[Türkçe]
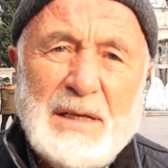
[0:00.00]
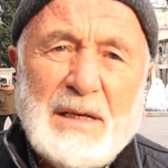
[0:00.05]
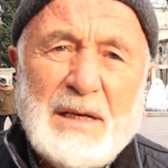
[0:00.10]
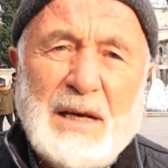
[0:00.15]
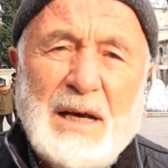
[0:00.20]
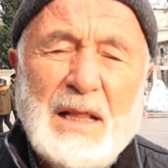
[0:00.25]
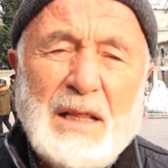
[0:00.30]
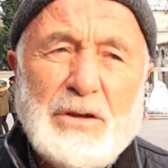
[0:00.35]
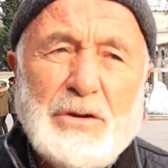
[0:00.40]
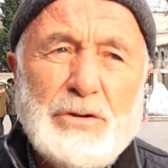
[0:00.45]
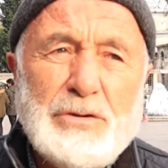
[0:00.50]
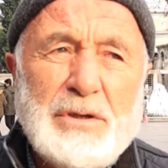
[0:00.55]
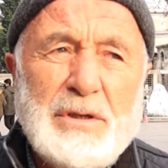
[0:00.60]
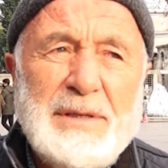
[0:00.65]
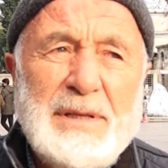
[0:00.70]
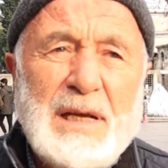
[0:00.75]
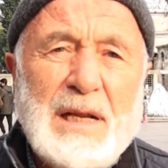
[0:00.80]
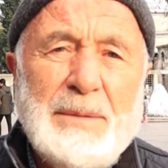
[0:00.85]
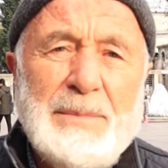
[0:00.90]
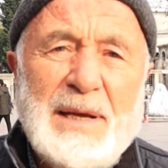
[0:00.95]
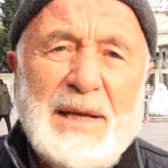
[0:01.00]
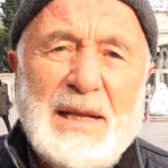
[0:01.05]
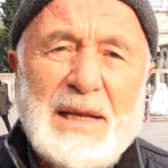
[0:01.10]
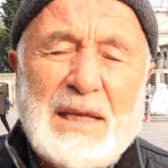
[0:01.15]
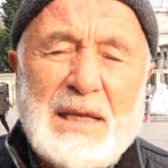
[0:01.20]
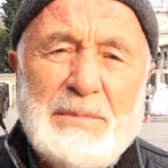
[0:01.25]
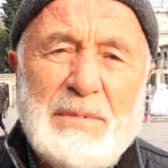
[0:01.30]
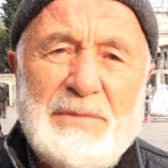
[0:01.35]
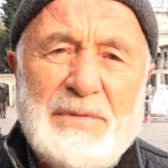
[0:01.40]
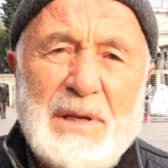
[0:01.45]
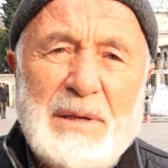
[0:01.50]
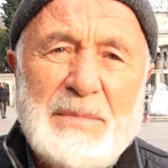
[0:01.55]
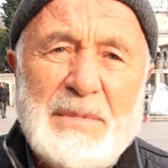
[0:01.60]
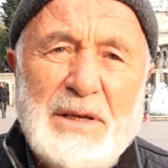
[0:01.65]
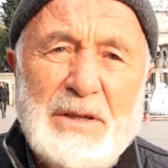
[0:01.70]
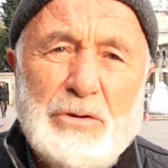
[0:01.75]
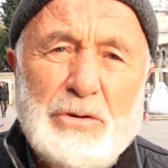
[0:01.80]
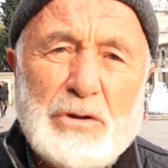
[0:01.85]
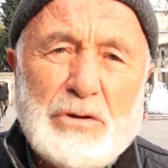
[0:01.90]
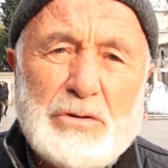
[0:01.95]
E, kalkıyorsun derebeylik gibi efendim
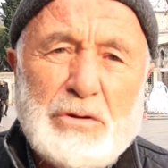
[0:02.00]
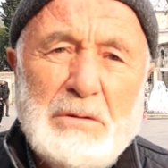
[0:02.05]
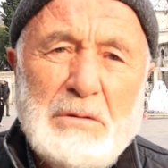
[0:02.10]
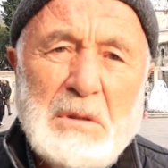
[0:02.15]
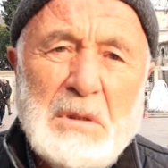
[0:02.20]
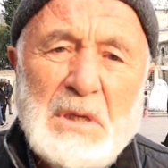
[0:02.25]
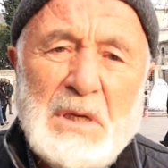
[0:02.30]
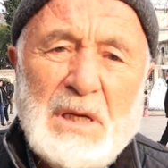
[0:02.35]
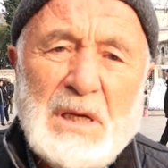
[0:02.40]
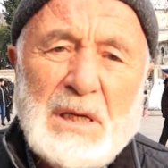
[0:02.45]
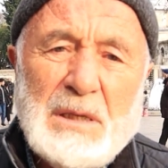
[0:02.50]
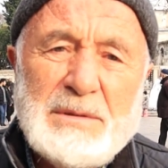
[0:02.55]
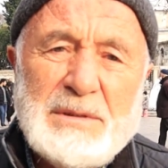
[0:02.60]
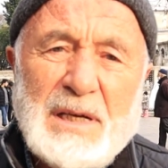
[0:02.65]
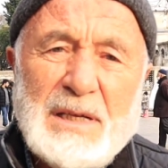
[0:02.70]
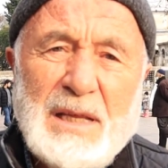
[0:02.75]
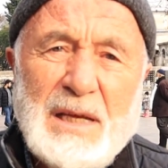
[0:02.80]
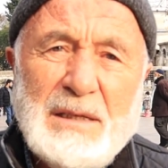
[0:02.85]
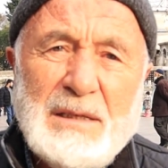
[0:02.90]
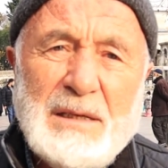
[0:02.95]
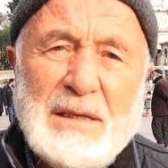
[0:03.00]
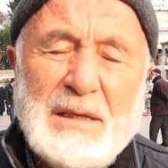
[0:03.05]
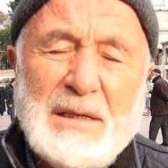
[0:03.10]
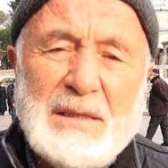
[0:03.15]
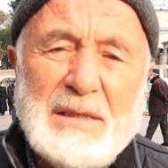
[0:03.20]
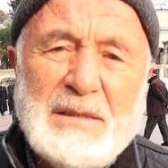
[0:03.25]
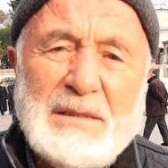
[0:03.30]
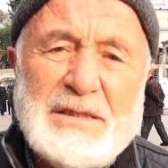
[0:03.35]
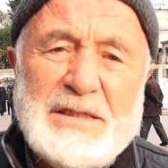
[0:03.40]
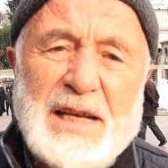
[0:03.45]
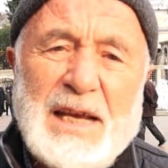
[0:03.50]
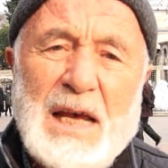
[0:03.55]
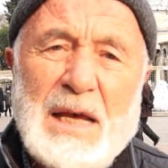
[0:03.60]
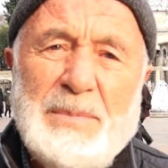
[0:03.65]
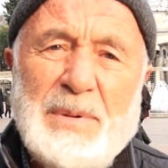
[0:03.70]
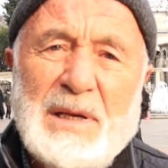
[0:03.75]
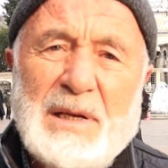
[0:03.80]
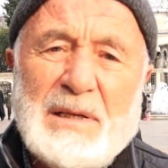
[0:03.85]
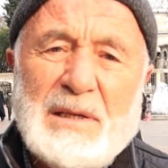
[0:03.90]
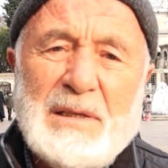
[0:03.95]
gidiyorsun. Zaten e,
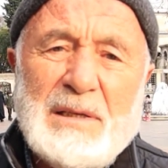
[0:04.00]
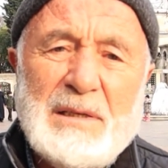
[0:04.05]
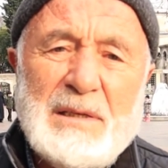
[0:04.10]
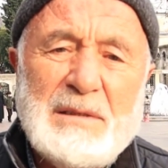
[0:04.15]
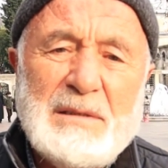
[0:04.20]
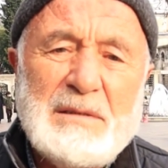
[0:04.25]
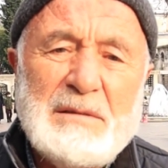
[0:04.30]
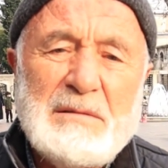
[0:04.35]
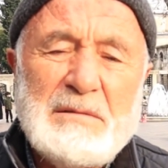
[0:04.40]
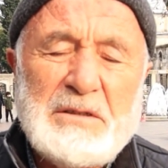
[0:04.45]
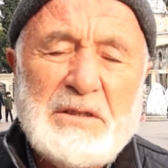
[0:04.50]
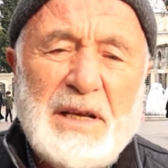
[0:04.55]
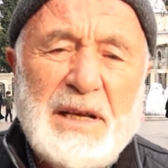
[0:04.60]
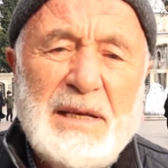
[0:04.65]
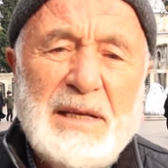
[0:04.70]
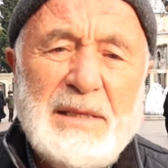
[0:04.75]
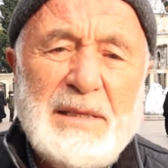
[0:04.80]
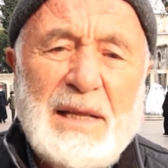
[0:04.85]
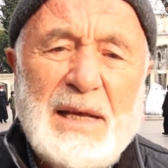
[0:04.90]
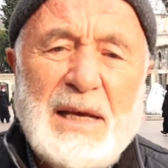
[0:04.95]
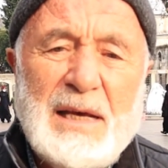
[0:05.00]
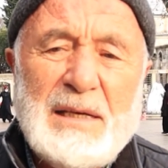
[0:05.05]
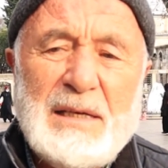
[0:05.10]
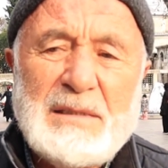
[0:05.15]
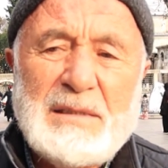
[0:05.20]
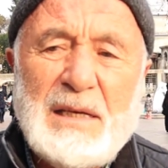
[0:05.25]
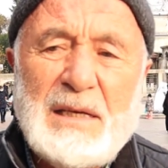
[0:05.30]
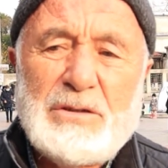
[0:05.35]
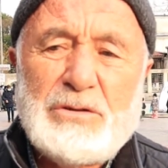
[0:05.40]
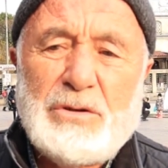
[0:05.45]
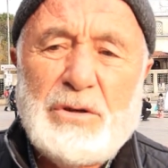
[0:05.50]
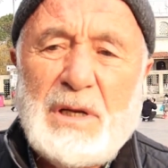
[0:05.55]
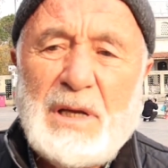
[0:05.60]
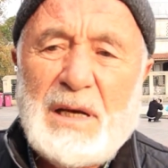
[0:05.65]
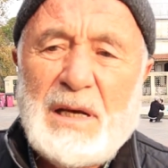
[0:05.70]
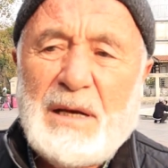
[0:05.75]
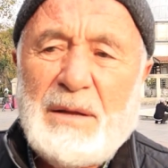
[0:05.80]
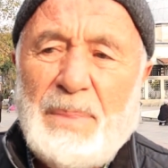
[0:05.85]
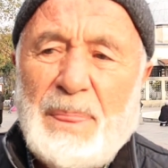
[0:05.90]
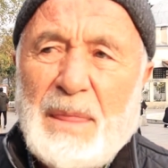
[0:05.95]
CHP'nin e, şeyinde sen
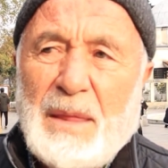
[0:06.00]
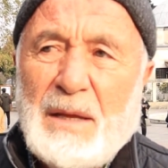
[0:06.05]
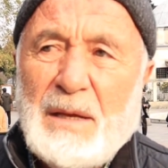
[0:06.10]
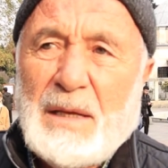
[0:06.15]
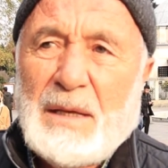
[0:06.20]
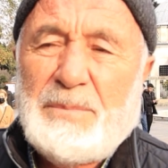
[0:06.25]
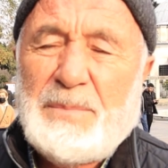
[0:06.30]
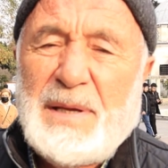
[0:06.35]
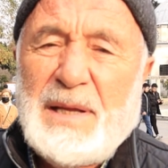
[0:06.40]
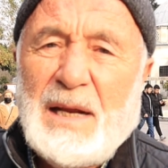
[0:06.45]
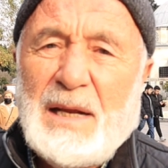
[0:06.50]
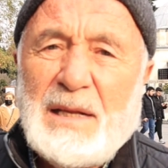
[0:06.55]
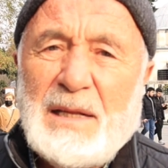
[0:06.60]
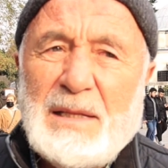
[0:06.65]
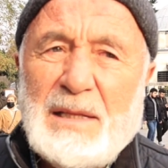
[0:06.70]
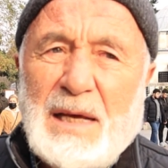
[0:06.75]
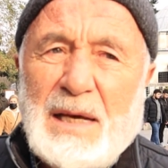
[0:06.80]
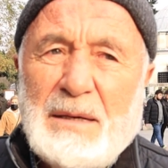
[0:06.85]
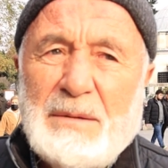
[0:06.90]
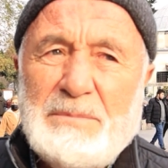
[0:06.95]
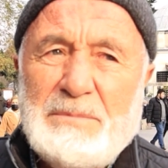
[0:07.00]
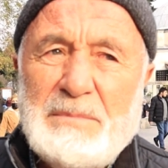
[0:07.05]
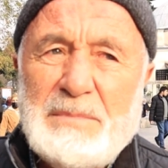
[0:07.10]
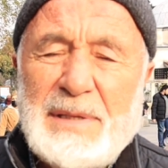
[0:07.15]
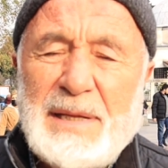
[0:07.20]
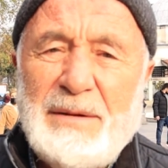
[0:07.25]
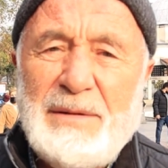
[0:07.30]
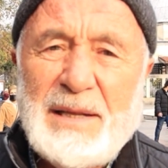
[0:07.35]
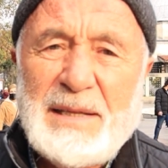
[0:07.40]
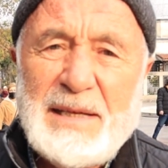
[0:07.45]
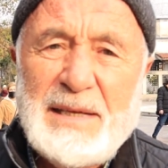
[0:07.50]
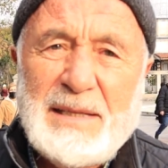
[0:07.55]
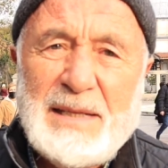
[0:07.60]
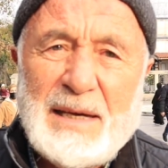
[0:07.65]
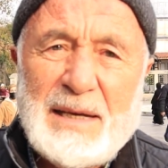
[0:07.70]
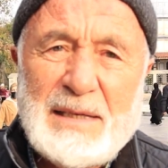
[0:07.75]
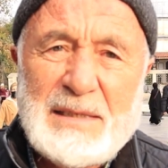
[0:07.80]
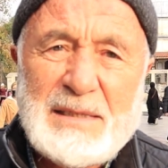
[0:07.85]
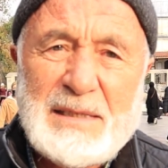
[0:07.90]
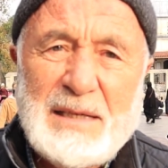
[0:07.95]
söyle planında devlet
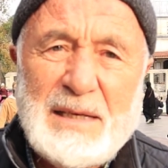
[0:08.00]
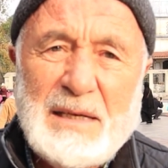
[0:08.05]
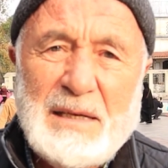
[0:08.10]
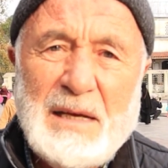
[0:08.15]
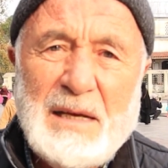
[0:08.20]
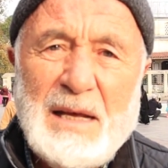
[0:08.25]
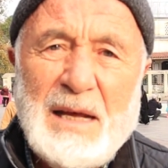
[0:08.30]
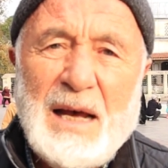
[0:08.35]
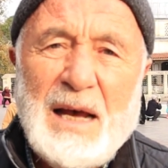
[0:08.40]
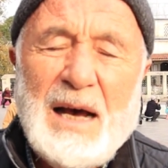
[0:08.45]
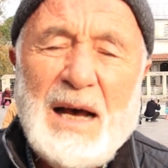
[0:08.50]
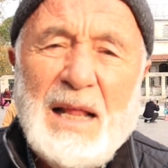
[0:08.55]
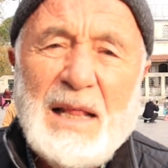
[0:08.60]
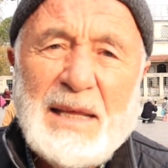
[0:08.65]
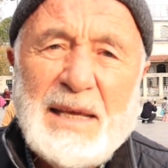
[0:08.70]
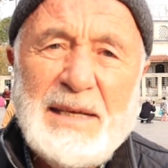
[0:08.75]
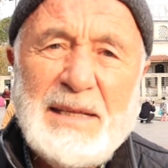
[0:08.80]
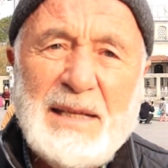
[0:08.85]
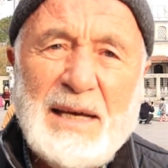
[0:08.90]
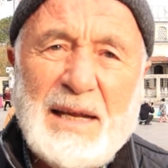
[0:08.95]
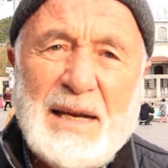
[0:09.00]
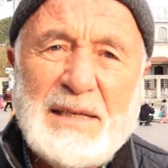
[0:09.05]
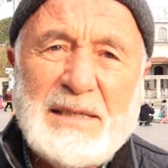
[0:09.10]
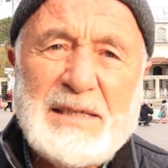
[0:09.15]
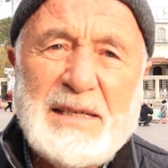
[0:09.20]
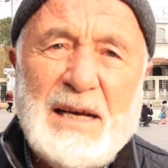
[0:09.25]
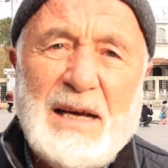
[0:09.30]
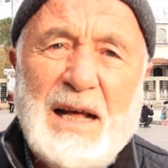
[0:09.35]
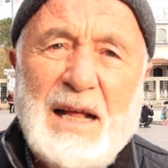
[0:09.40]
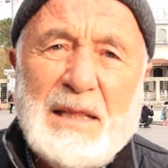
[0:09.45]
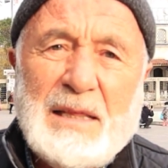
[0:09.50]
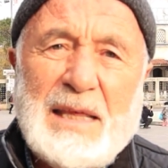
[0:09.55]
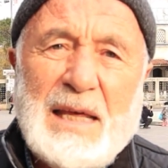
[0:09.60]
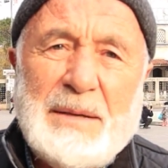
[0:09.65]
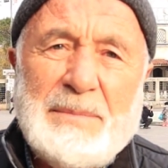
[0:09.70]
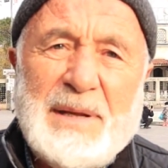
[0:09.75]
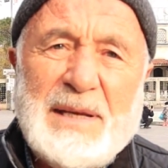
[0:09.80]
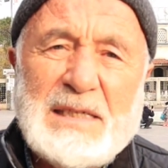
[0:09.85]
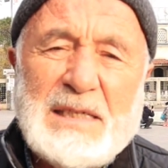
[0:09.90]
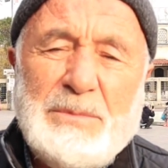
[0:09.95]
idaresi, halk idaresi, halk
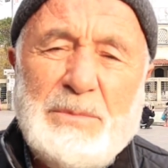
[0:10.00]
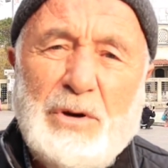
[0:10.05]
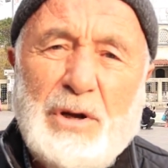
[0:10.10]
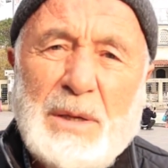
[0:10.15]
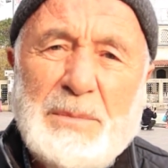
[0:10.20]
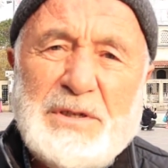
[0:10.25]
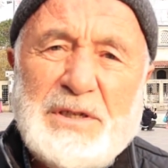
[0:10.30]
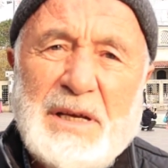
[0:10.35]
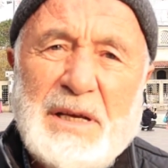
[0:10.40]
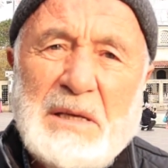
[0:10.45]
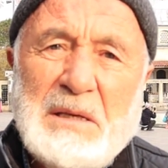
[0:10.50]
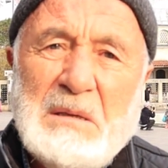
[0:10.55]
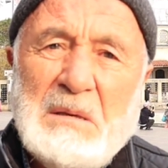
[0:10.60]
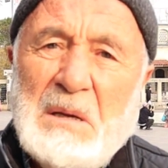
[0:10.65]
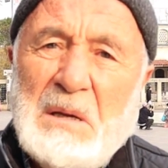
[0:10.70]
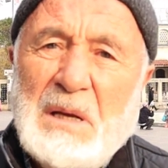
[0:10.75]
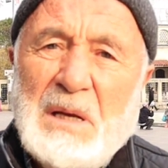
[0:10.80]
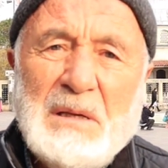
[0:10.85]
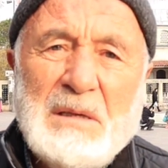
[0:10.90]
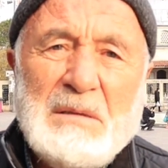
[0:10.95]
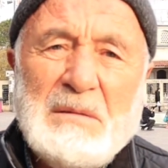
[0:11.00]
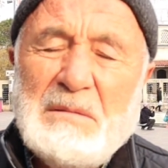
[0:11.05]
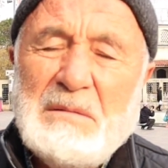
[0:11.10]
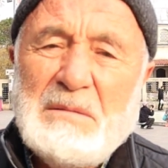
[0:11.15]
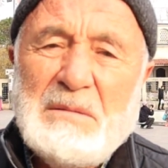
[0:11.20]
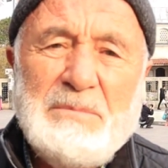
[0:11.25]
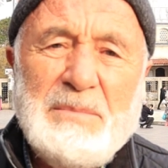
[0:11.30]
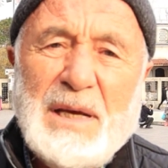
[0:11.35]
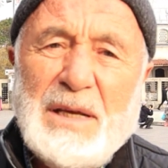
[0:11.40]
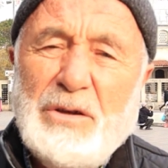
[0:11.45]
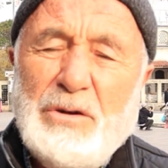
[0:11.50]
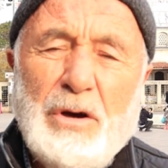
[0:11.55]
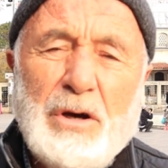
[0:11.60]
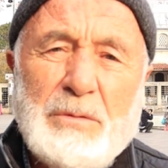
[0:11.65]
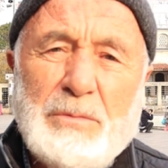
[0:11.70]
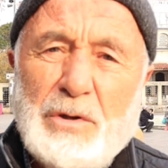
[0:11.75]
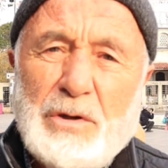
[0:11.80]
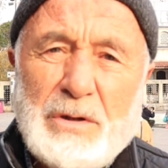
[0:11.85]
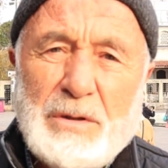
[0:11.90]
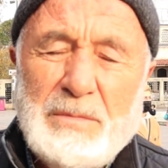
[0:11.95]
terbiyesi böyle bir şey e, ben
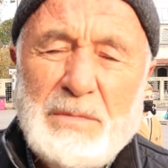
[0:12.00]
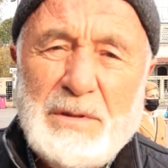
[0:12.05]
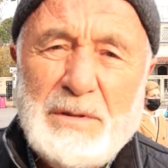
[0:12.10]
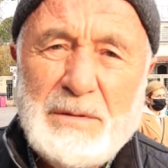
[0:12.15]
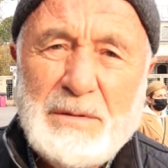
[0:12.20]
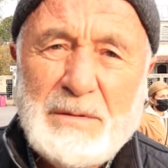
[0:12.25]
görmüyorum.